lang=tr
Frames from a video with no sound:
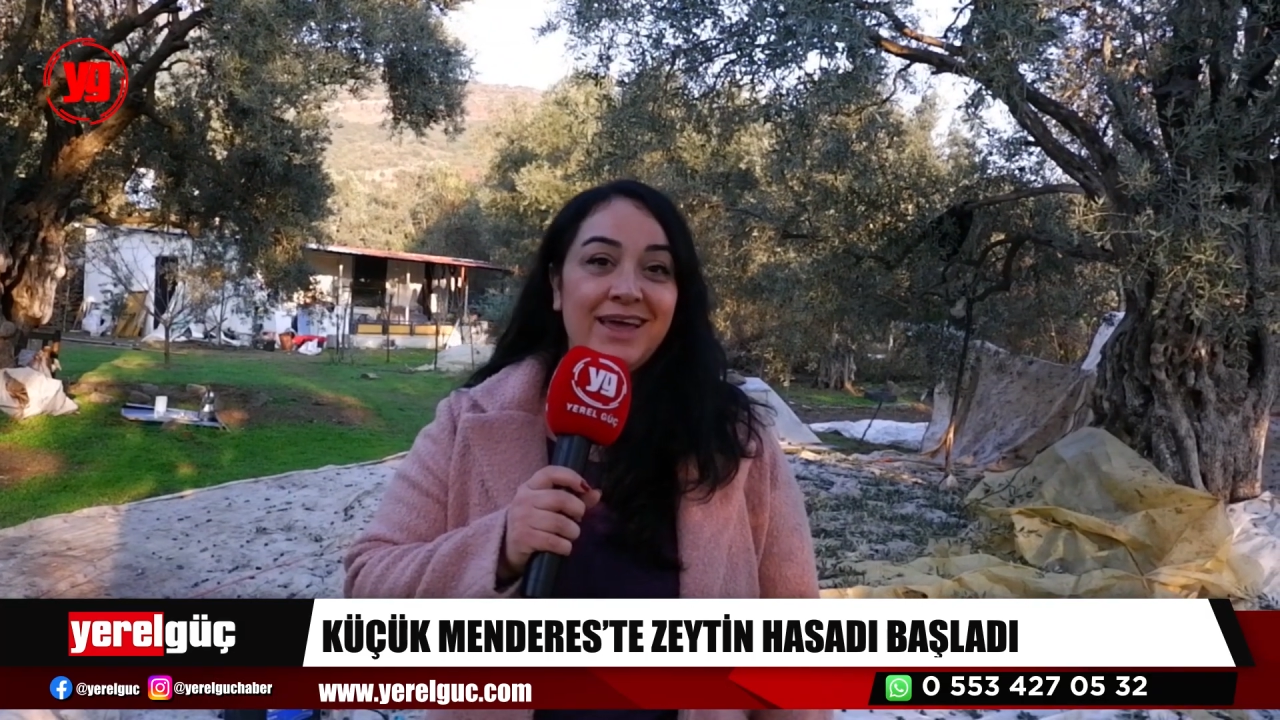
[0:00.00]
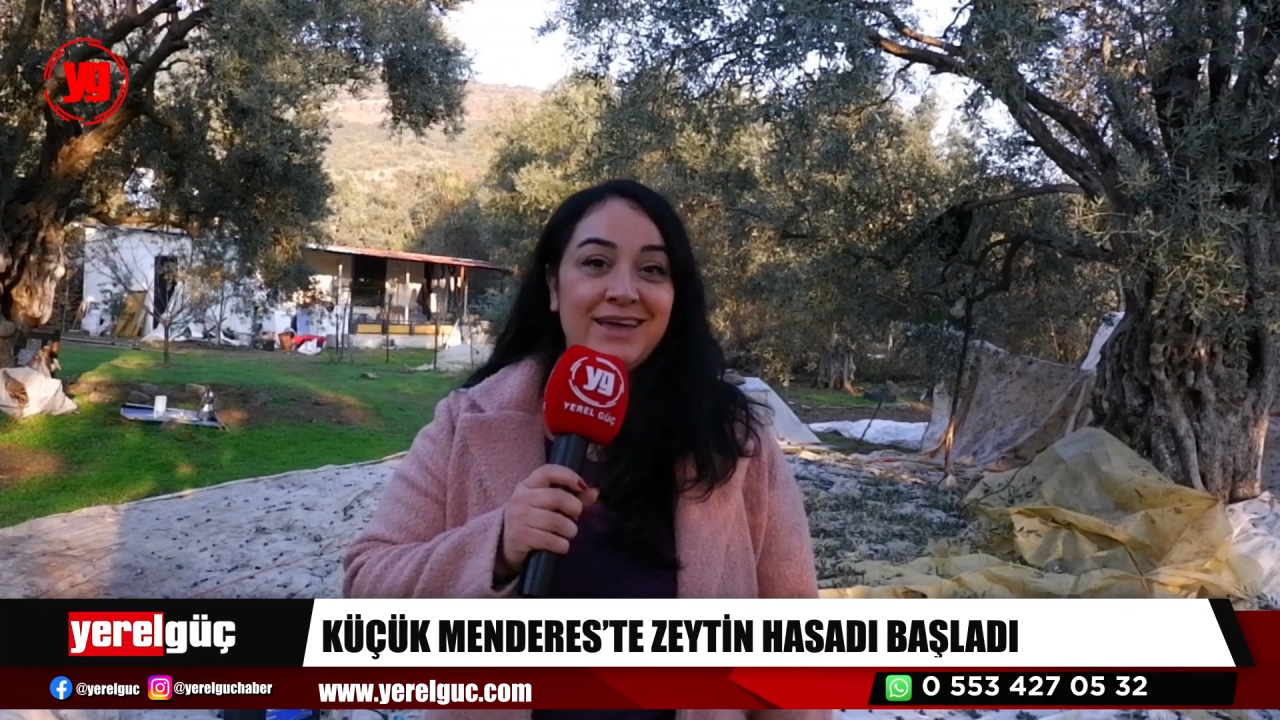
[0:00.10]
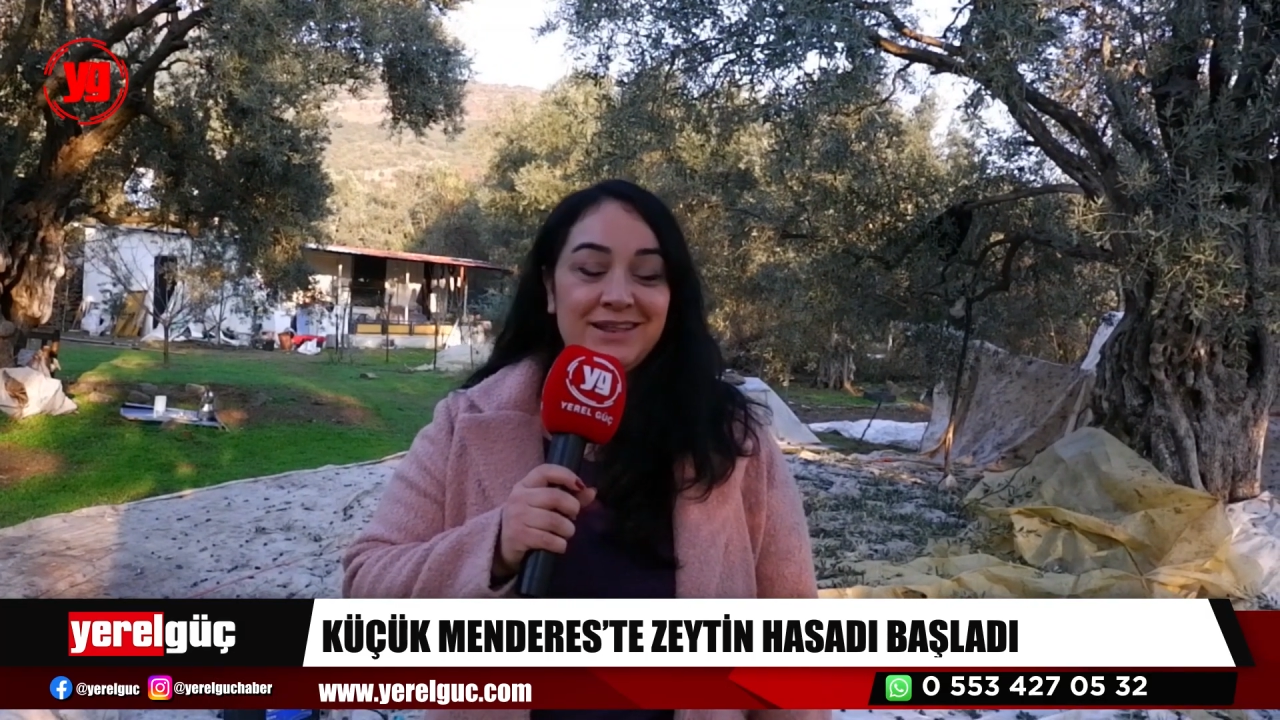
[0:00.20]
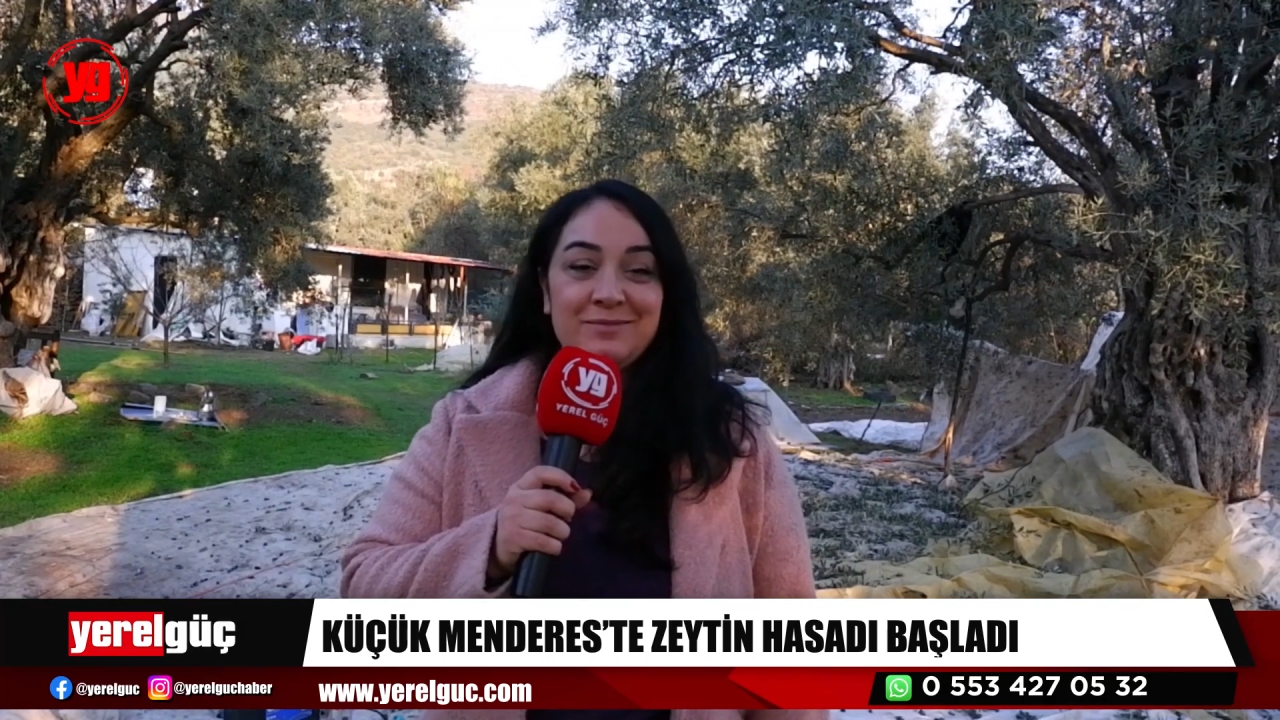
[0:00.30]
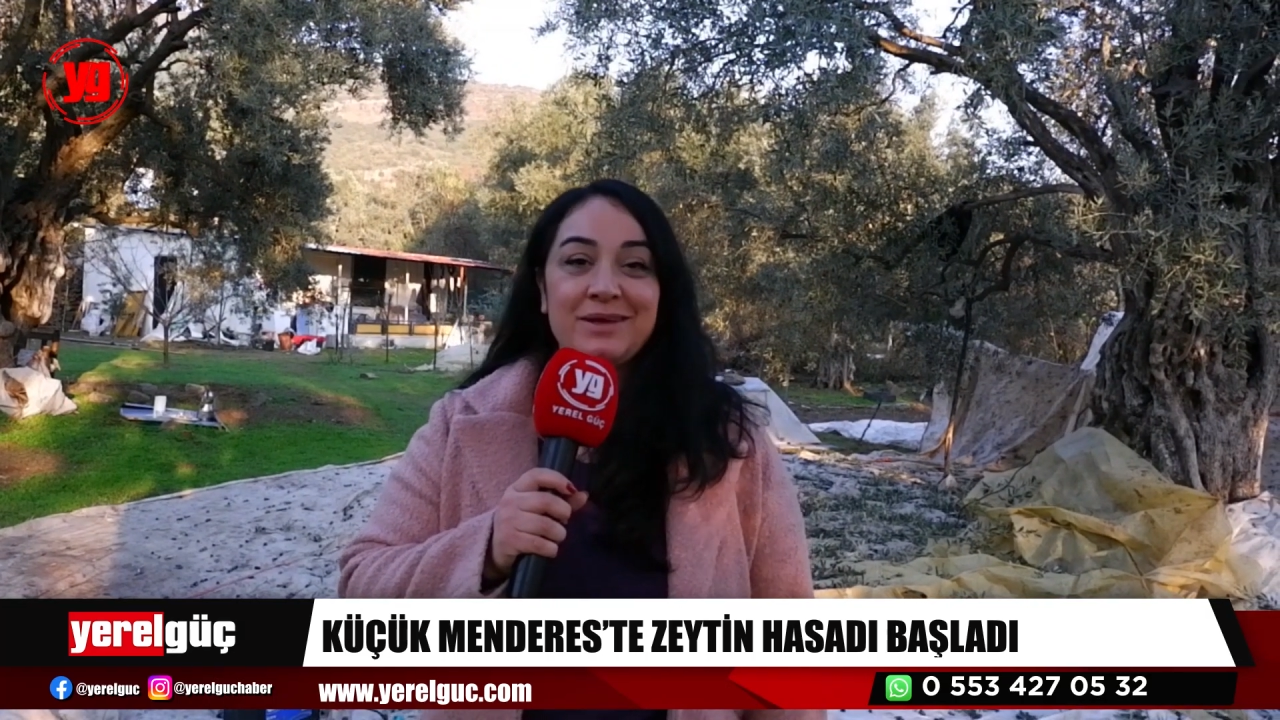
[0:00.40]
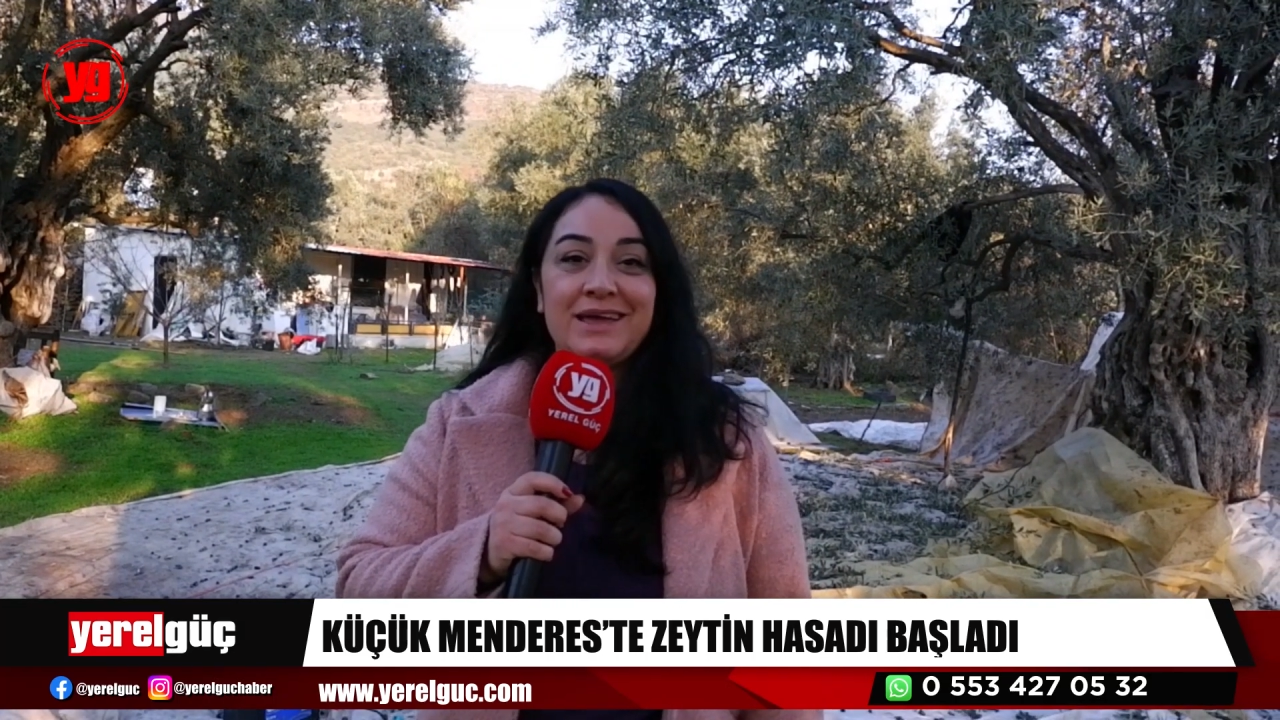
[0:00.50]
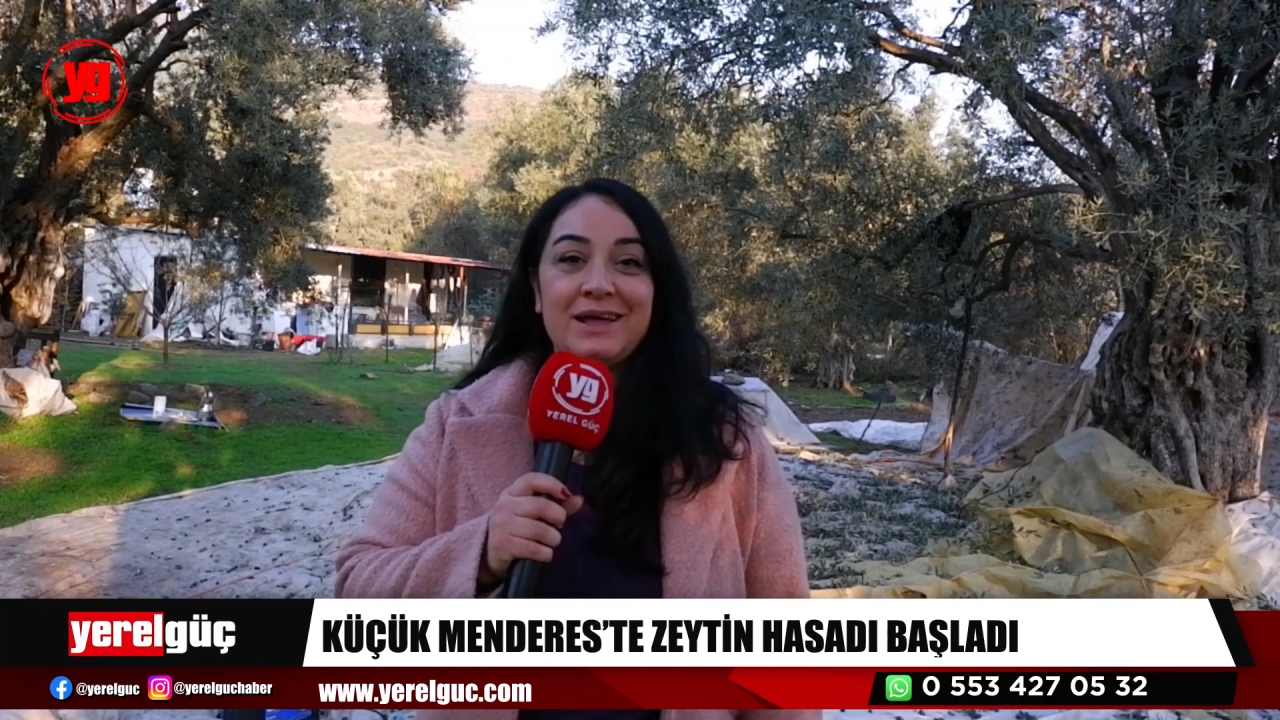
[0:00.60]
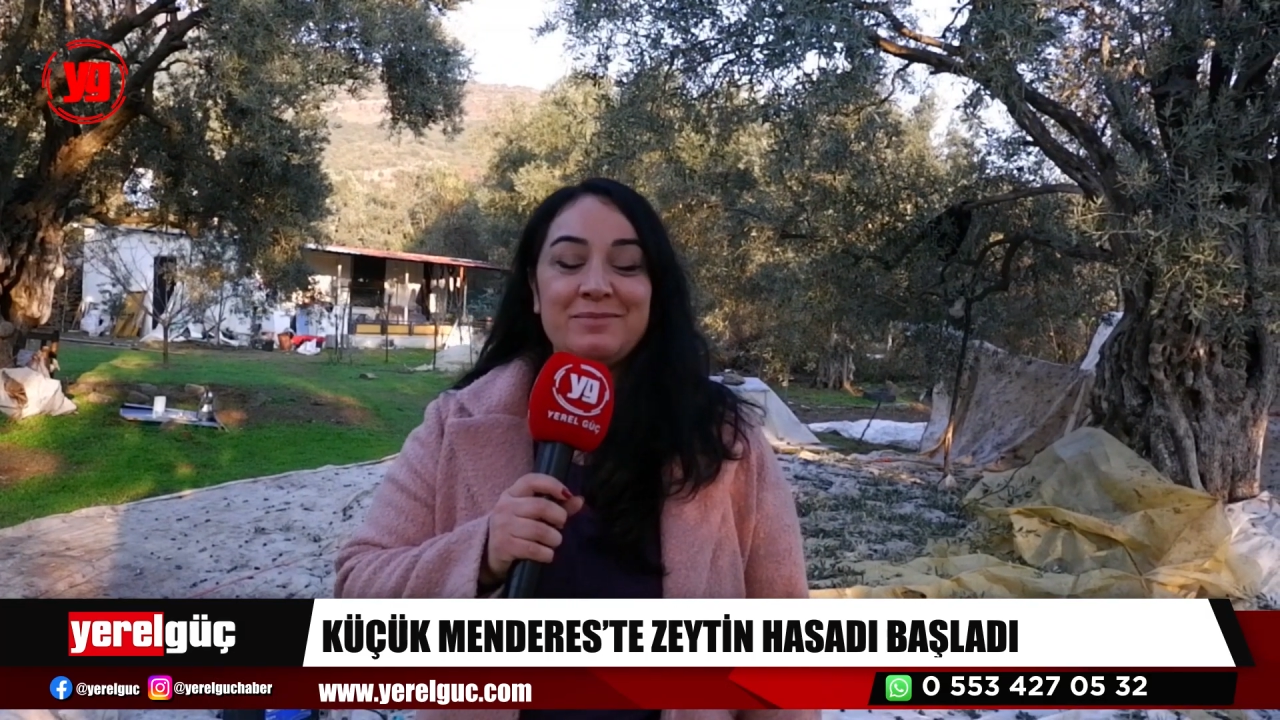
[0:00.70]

Ege demek